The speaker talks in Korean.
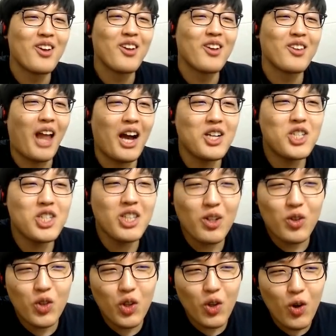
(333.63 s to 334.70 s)
당신의
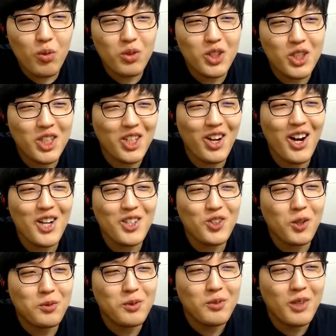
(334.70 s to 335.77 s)
귀여움은 측정할 수
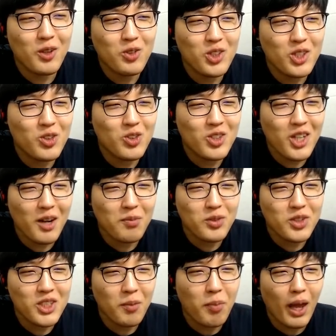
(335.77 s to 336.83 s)
없습니다. 굳이 숫자를
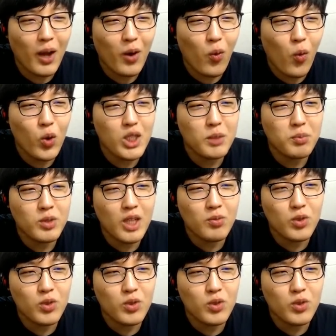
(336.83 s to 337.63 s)
붙이자 150점